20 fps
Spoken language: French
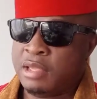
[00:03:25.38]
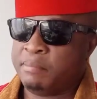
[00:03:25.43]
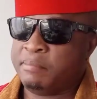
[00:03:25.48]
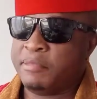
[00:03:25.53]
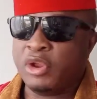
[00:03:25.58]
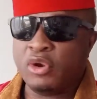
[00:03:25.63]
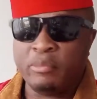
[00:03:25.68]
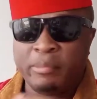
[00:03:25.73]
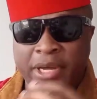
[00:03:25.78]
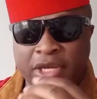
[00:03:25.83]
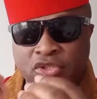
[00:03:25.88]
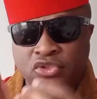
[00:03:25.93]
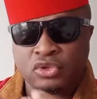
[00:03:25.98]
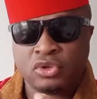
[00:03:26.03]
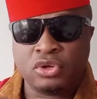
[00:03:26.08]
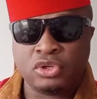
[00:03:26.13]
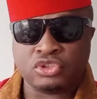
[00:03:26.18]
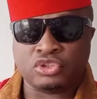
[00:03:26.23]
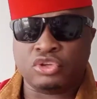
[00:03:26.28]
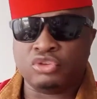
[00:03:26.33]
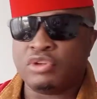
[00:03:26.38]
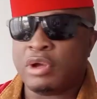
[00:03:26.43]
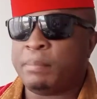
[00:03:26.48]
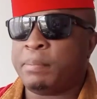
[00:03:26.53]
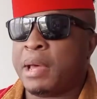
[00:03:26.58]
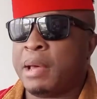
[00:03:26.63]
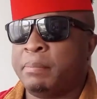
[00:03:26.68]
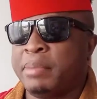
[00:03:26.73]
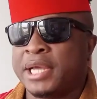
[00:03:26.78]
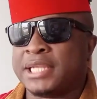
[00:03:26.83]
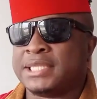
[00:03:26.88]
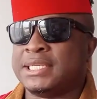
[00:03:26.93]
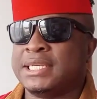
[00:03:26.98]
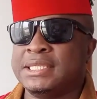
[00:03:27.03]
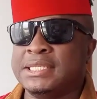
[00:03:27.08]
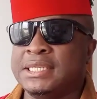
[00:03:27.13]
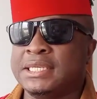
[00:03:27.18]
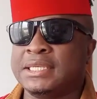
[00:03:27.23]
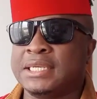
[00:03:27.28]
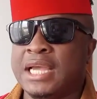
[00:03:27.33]
Mais le mensonge ne doit pas
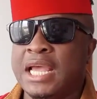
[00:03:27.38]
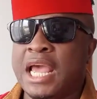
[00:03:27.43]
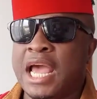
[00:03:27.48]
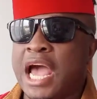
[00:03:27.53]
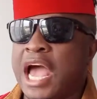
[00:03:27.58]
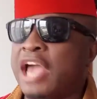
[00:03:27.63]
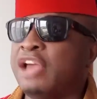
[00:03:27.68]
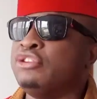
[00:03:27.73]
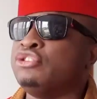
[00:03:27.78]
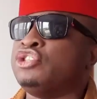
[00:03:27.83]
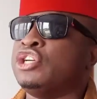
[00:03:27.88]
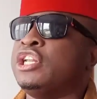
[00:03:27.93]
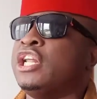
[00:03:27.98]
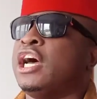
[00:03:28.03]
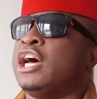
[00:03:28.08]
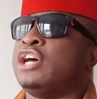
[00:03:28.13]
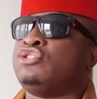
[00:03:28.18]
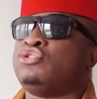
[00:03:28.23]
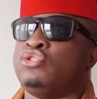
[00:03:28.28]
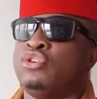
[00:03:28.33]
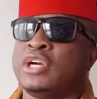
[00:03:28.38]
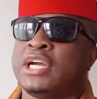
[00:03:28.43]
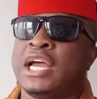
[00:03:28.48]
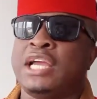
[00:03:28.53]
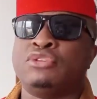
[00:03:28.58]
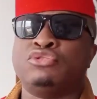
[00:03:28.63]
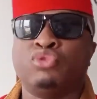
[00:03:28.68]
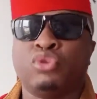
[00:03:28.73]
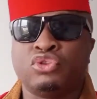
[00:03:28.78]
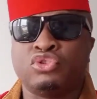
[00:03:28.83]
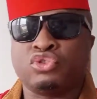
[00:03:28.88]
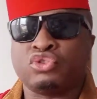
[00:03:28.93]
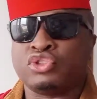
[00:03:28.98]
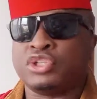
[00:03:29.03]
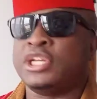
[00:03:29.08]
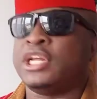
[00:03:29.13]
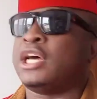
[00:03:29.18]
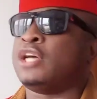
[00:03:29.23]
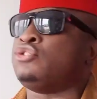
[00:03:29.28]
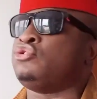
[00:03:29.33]
appartenir à une génération, car d'autres
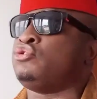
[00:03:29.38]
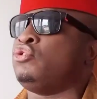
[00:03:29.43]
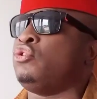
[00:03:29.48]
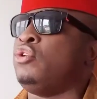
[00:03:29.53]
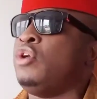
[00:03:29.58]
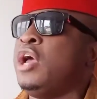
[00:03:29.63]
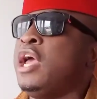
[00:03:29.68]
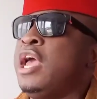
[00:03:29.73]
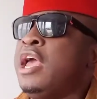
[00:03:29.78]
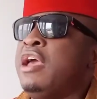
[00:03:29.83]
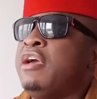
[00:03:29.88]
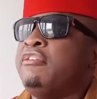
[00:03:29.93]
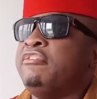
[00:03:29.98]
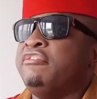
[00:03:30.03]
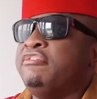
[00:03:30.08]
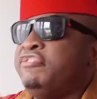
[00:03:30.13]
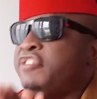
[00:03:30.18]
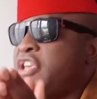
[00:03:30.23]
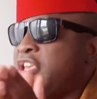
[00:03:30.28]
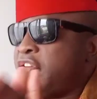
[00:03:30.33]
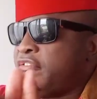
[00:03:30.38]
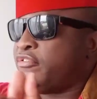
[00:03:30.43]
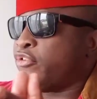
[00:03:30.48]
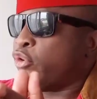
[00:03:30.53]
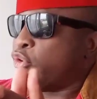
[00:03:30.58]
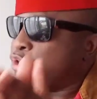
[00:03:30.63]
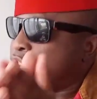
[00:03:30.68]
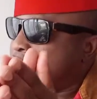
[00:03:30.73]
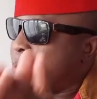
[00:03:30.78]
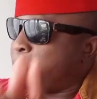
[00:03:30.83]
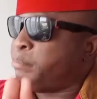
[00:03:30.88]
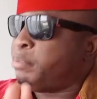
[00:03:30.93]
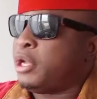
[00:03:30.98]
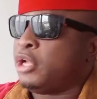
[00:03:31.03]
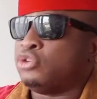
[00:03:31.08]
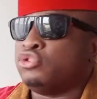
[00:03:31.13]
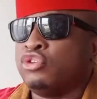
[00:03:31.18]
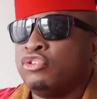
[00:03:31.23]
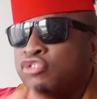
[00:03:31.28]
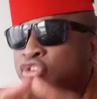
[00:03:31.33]
générations vivent aux
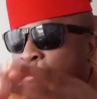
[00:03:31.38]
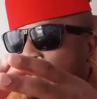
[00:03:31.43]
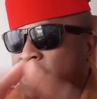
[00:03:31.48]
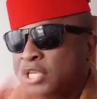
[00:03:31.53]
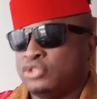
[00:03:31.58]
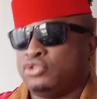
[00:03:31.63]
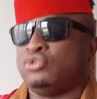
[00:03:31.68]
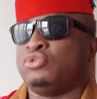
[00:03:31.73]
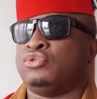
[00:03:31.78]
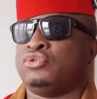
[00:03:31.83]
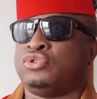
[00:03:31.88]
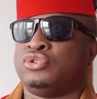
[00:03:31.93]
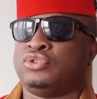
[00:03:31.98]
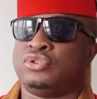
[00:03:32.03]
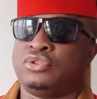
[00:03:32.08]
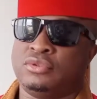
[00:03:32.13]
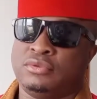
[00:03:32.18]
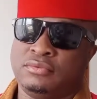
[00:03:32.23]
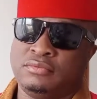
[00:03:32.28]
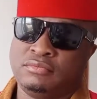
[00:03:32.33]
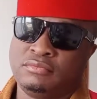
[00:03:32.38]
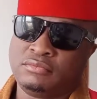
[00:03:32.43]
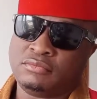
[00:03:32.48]
dépens de vos mensonges.